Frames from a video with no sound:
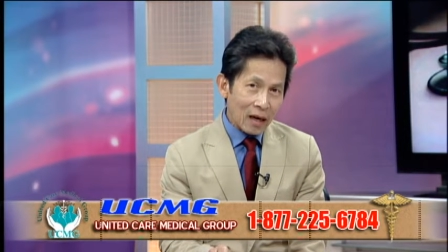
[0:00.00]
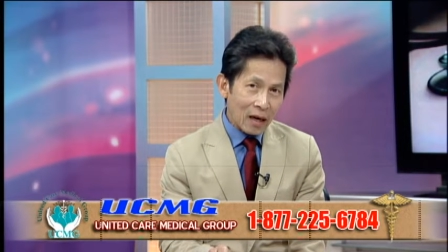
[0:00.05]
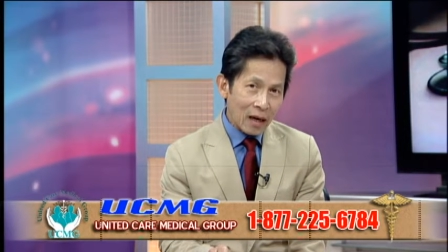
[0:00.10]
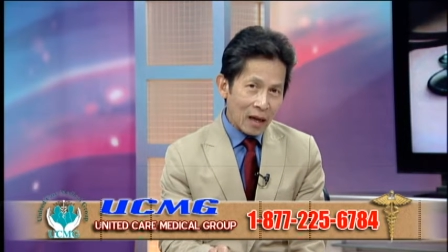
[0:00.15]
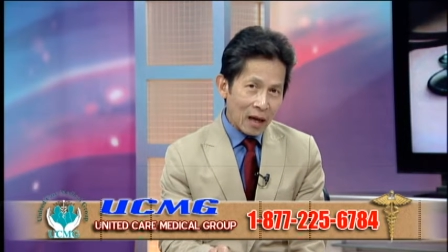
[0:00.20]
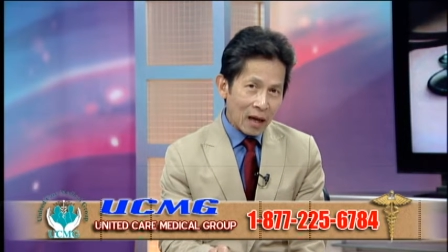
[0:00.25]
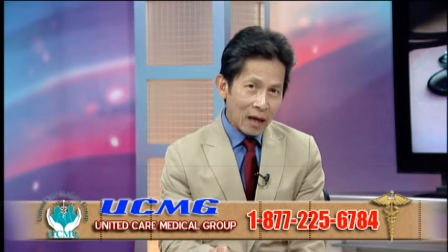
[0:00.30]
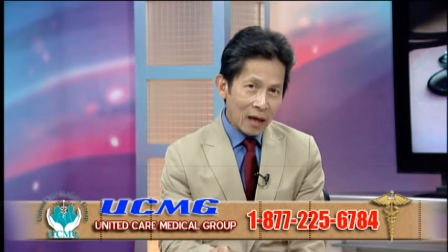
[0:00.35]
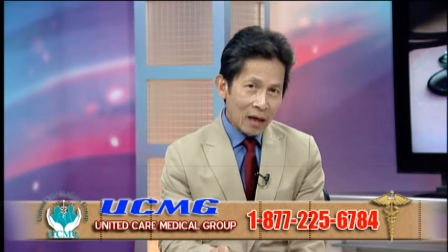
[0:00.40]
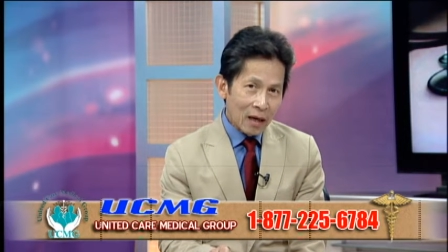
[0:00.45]

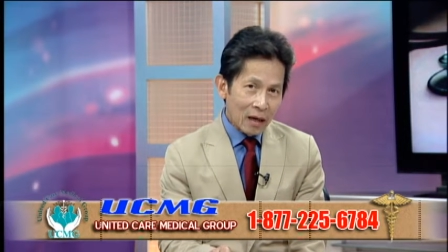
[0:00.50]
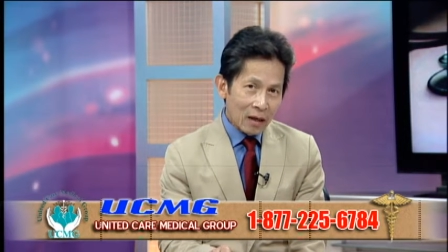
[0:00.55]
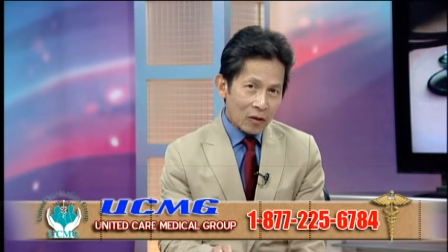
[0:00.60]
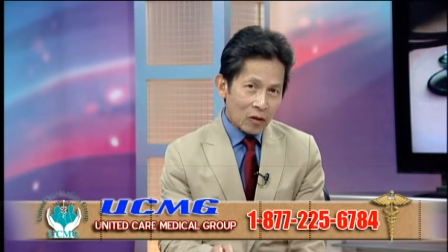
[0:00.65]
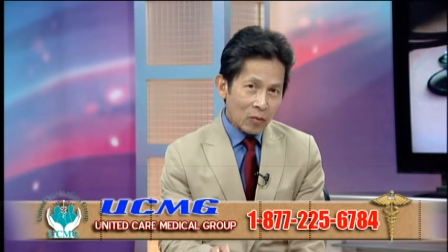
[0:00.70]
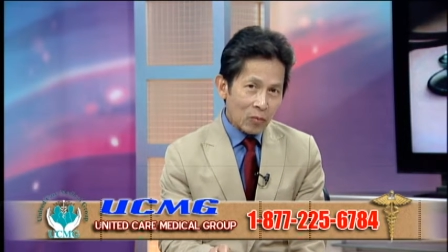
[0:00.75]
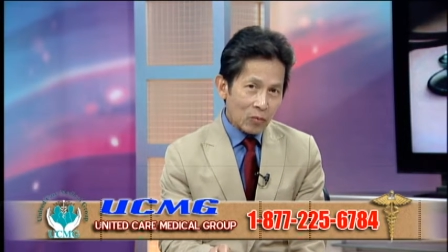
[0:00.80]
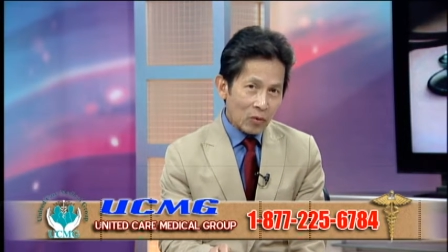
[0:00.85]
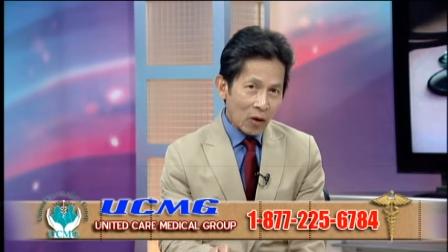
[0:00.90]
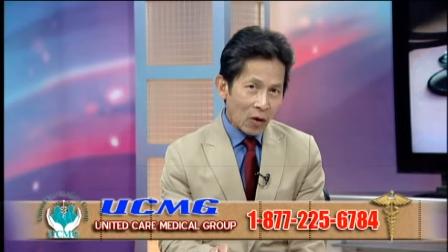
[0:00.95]
là
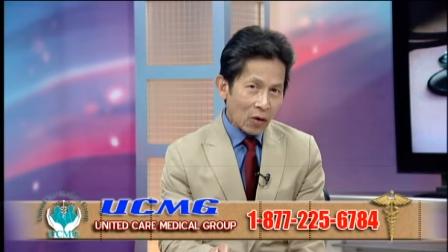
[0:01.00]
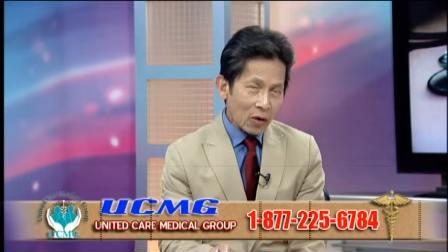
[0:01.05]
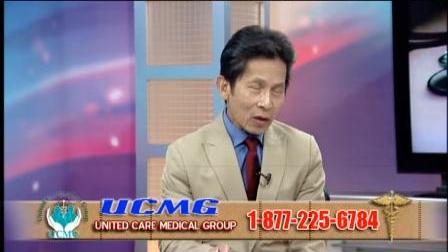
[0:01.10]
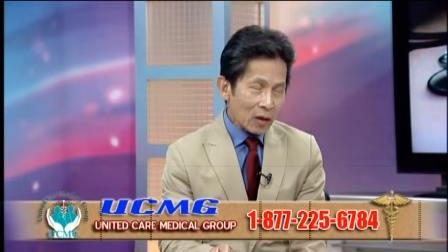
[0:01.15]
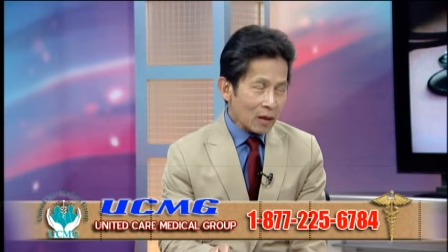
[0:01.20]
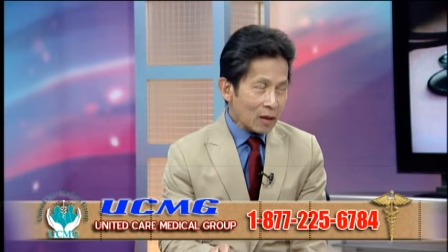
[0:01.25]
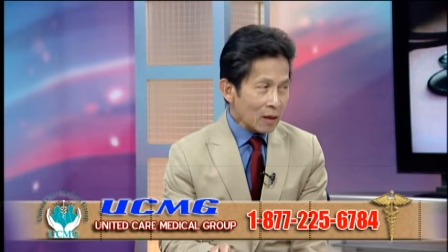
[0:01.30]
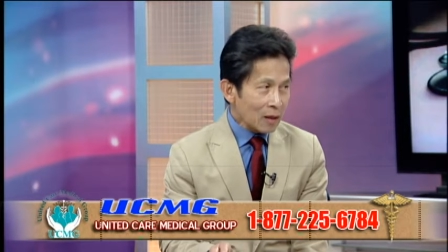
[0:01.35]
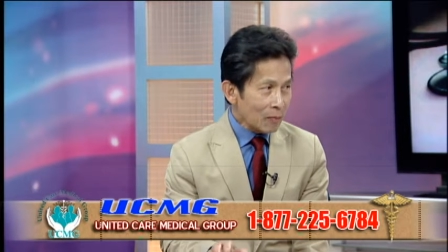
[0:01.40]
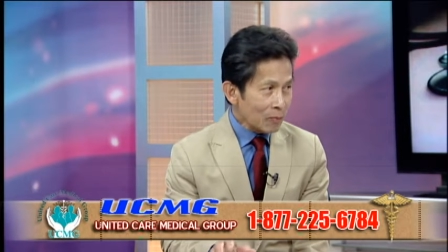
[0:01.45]
chúng tôi
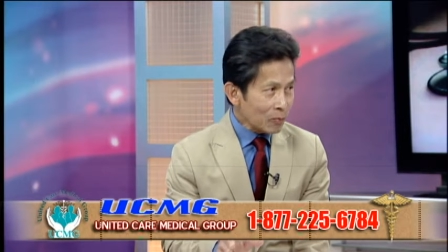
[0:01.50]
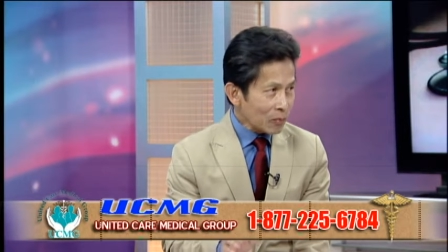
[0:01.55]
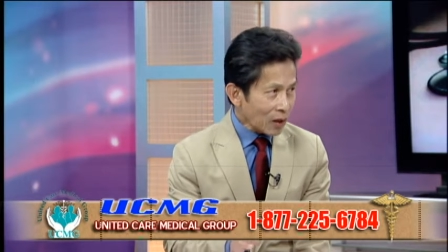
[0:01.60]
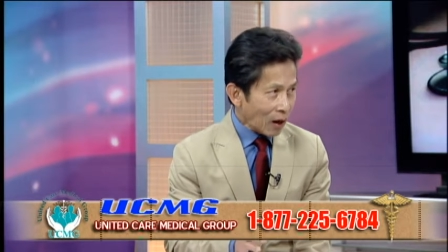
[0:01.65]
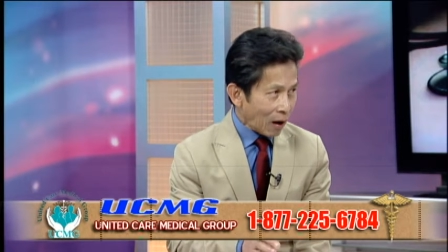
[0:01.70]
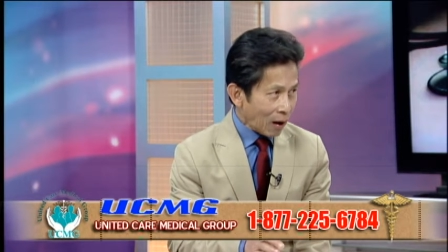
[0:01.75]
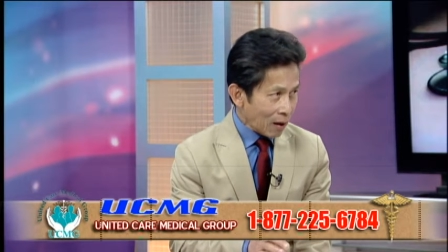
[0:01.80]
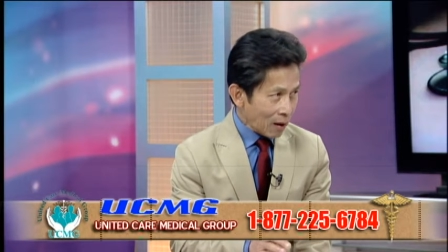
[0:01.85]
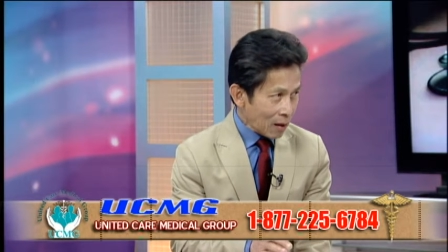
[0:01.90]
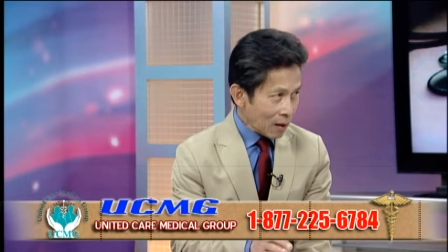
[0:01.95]
yểm
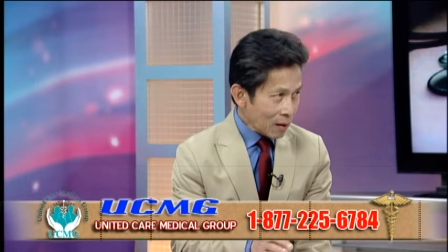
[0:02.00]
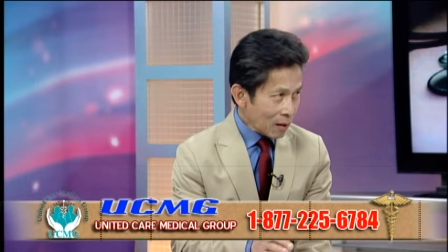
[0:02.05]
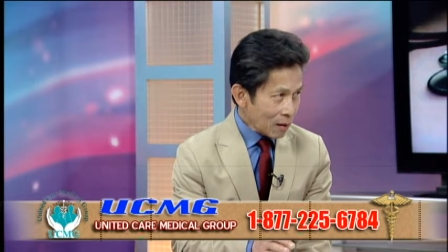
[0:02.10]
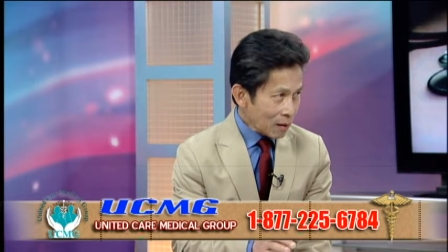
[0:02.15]
trợ